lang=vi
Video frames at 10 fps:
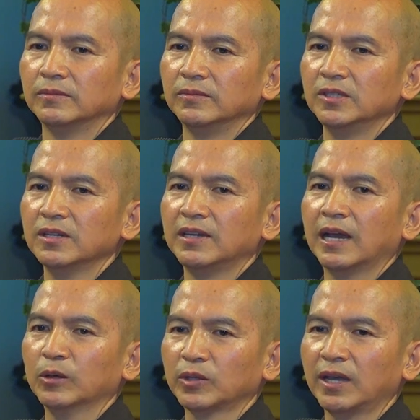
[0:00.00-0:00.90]
chừng
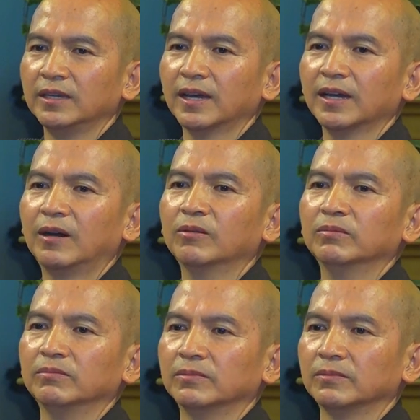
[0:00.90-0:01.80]
nào thầy các ông
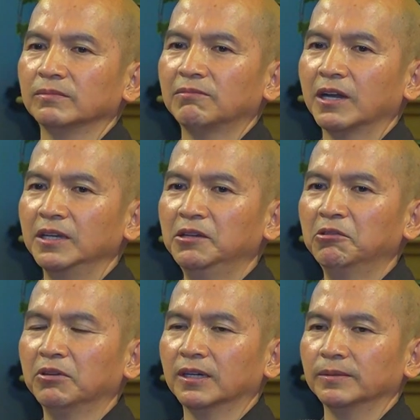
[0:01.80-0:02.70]
mà yếu
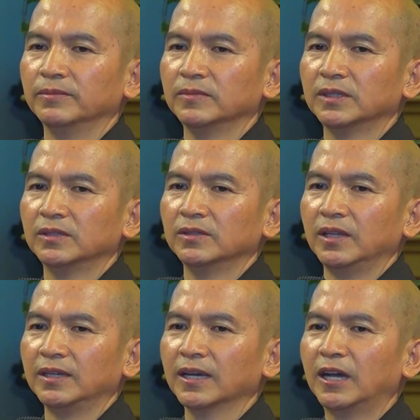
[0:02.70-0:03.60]
rồi thì
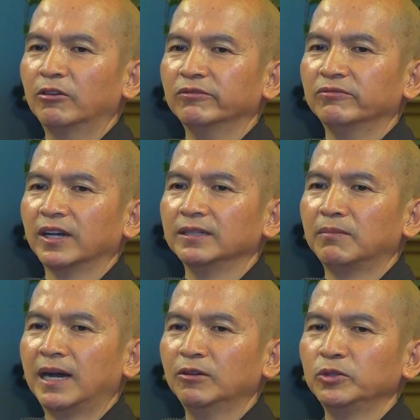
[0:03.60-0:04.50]
các ông phải
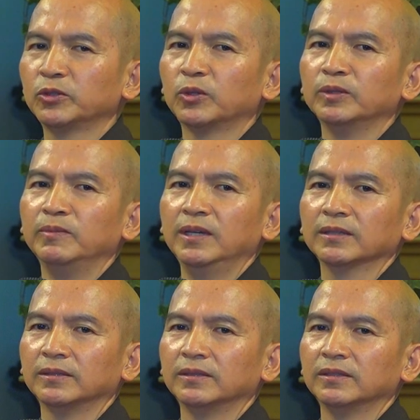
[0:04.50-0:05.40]
báo cho tôi biết,
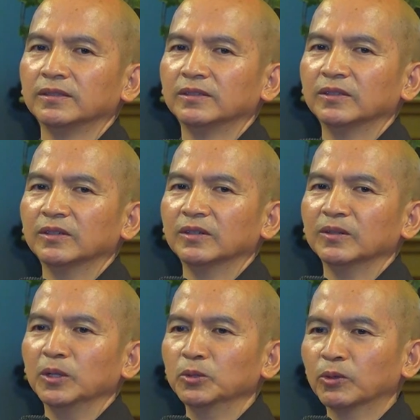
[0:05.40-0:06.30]

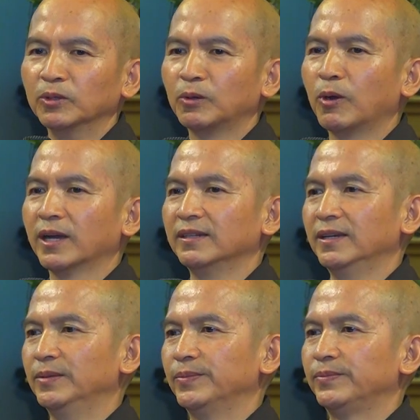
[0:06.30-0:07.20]
để tôi qua đây,
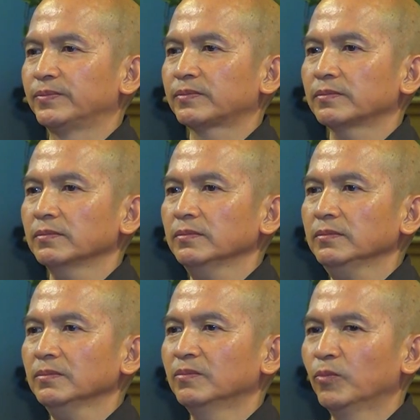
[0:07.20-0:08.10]

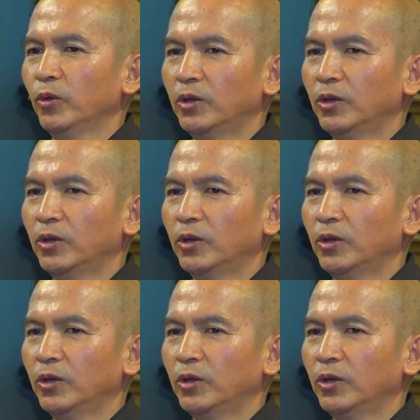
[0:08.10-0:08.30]
tôi